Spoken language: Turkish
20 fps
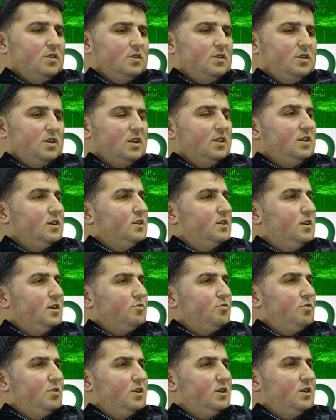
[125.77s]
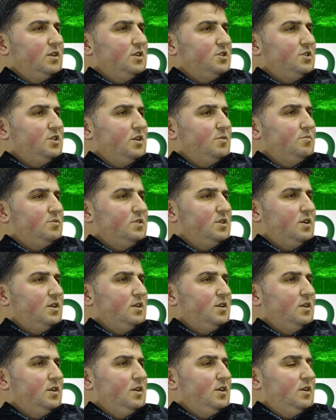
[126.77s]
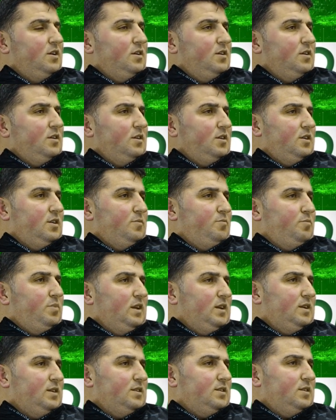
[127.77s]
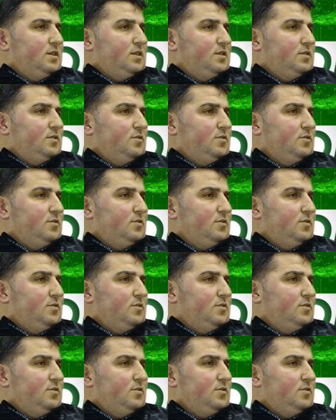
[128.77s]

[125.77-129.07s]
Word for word: teknik direktör arkadaşlarımıza e, belirttik.